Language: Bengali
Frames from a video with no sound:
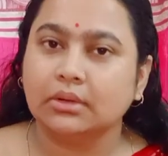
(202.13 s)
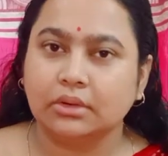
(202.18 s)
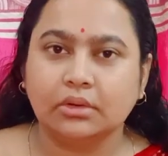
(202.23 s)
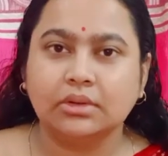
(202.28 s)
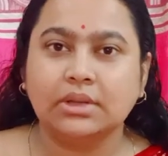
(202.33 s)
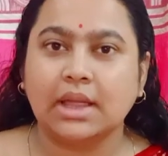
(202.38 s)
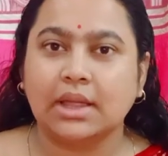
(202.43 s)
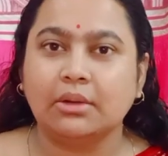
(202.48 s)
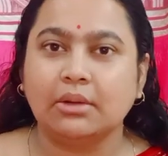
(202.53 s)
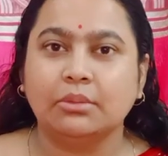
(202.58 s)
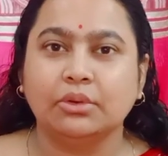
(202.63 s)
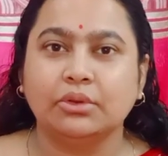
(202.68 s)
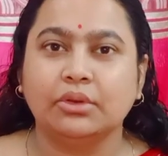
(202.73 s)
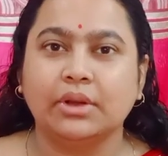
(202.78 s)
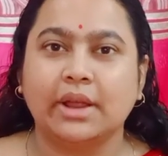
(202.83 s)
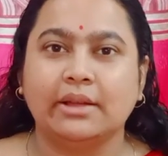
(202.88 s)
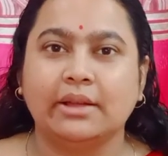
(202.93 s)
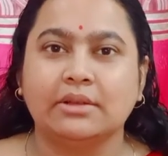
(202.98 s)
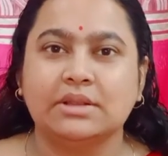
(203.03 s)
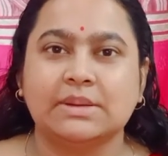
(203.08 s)
তো যাই হোক
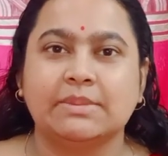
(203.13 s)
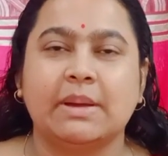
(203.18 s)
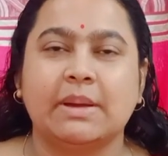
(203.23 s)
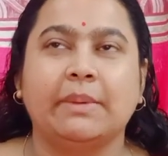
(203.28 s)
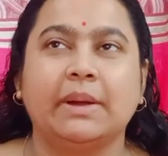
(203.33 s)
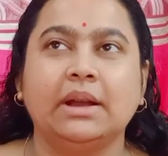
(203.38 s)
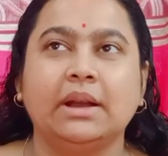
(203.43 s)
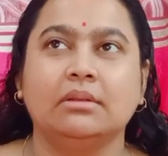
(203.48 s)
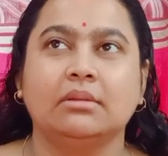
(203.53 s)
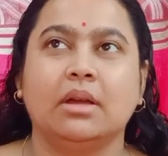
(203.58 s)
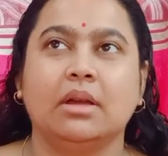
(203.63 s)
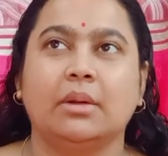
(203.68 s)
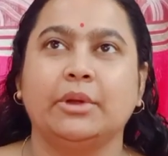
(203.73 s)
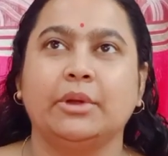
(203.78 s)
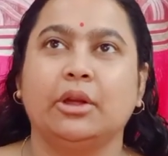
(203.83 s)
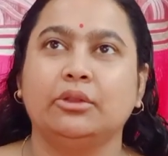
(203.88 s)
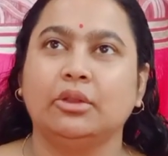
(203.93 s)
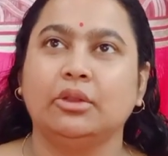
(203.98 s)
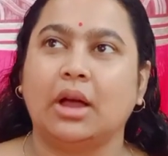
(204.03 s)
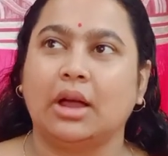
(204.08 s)
বন্ধুরা এই হচ্ছে ব্যাপার আমি
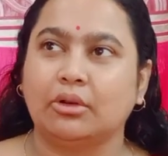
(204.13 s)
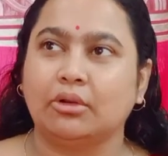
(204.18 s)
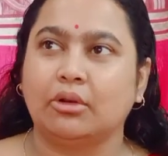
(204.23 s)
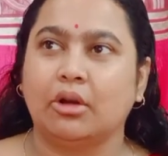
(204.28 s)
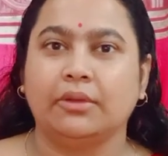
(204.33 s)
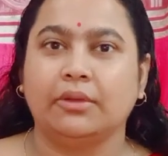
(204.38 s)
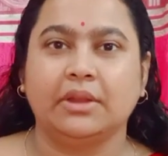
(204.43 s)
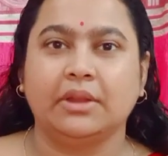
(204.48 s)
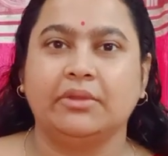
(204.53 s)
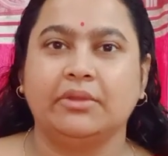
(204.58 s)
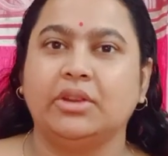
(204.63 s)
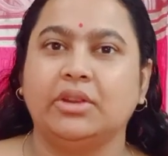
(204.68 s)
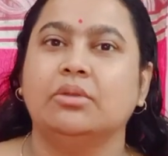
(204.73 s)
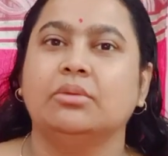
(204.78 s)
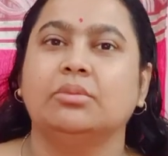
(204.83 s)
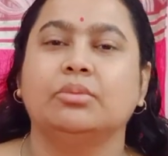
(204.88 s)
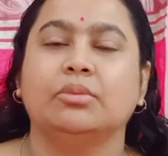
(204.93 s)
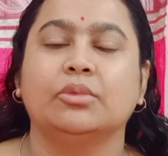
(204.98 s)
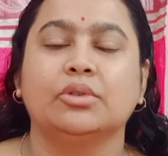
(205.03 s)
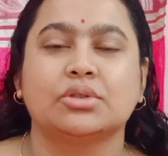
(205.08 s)
হয়তো আরও কয়েকদিন ভিডিও
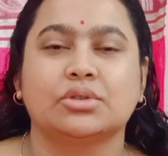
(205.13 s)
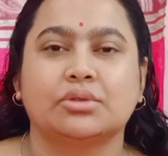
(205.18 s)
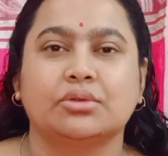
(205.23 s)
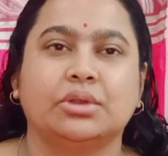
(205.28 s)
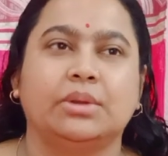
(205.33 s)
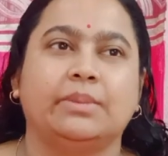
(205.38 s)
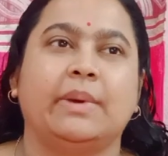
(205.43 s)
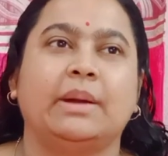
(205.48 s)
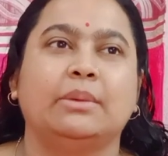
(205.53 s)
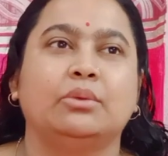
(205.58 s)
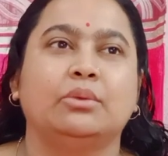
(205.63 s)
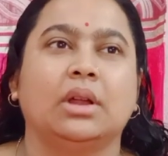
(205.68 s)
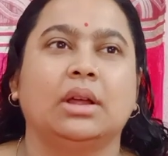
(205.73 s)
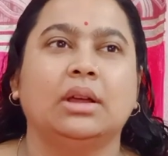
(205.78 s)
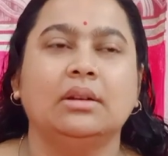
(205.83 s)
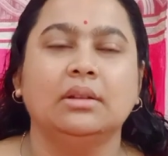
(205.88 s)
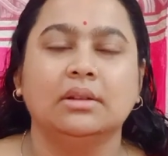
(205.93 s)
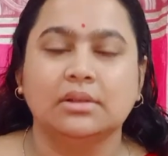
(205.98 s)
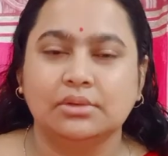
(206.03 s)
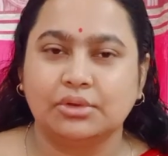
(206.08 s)
পোস্ট করতে পারবো না
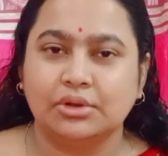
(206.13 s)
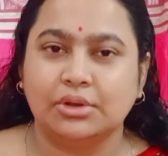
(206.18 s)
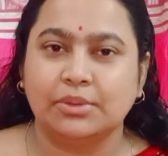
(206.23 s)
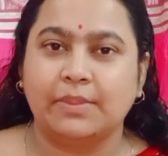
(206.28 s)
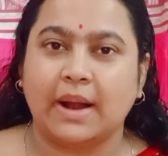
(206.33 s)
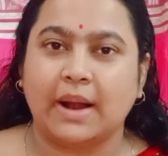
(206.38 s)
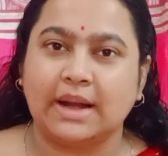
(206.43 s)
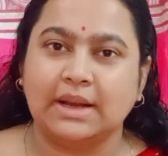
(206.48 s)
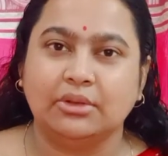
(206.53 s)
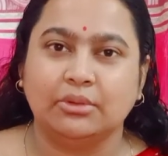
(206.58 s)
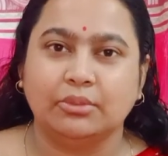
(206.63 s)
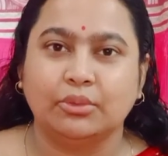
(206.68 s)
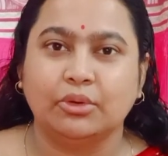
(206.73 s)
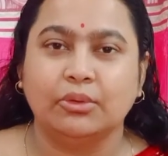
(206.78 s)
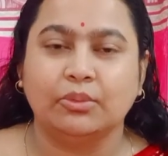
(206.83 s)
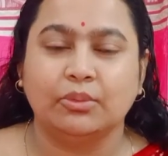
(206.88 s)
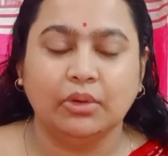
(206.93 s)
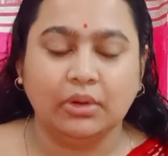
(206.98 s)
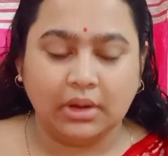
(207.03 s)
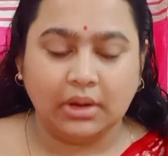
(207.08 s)
যদি পারি তো
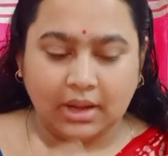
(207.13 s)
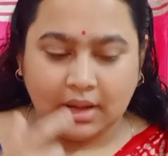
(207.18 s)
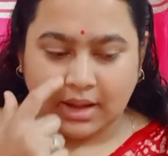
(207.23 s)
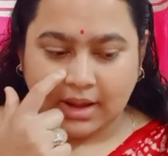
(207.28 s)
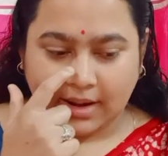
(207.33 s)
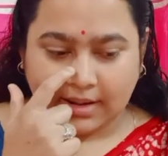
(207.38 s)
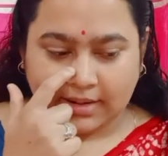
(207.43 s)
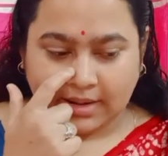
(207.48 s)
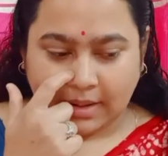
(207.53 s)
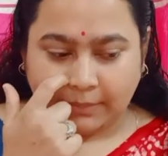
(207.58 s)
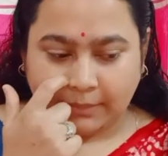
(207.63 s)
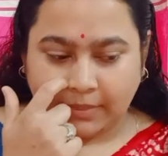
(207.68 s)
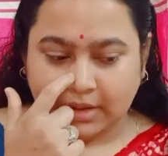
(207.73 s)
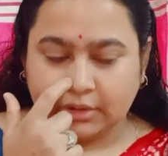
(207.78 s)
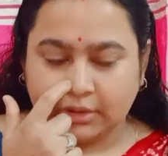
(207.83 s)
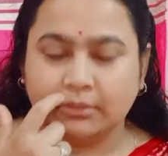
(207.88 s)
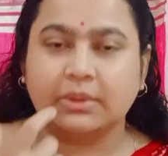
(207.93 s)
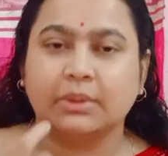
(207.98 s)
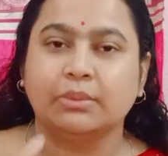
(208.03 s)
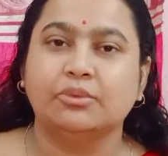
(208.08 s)
বলবো না পারলে
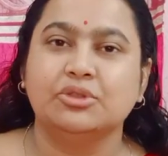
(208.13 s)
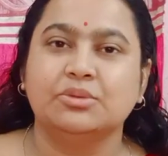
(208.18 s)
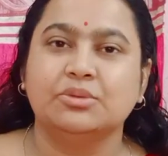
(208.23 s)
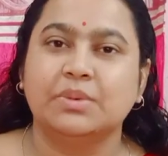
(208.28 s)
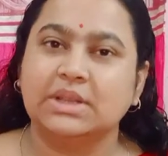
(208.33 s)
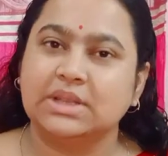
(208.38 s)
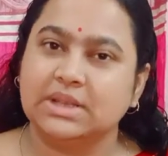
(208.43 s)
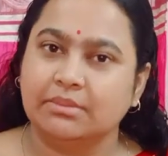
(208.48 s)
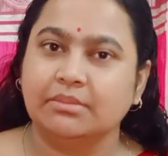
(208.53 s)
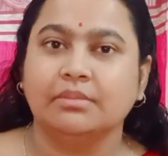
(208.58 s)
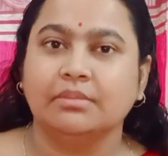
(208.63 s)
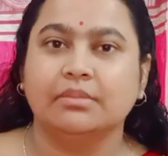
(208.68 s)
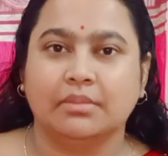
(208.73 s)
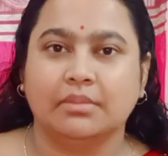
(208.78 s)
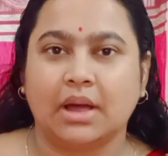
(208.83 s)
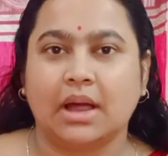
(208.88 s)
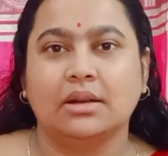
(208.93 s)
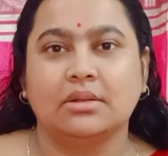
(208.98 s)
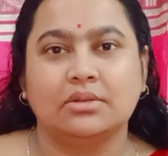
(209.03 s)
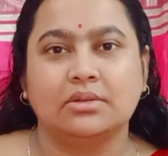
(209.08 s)
তোমরা বুঝবে যে
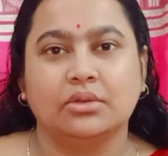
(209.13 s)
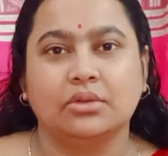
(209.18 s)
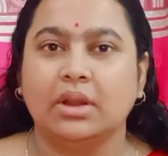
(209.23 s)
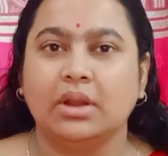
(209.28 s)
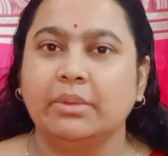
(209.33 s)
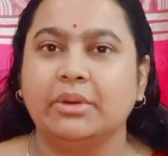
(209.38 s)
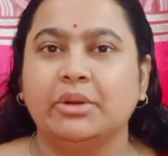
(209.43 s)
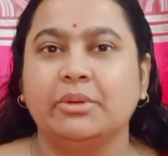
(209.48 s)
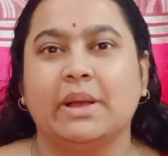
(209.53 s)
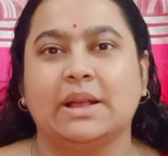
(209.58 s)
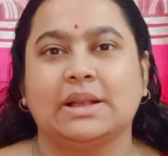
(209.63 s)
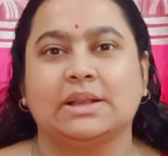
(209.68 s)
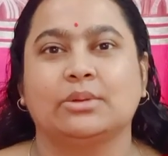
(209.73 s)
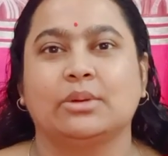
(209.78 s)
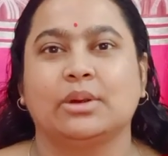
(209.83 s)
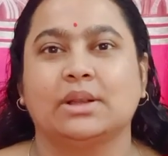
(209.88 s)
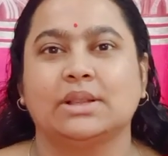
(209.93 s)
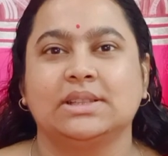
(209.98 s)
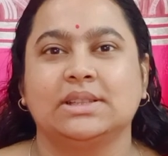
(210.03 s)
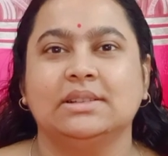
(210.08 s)
মার জন্য আমি ব্যস্ত
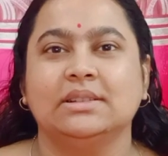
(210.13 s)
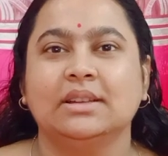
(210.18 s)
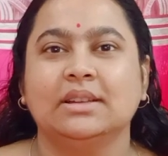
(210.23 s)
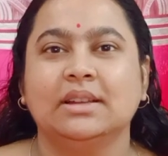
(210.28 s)
আছি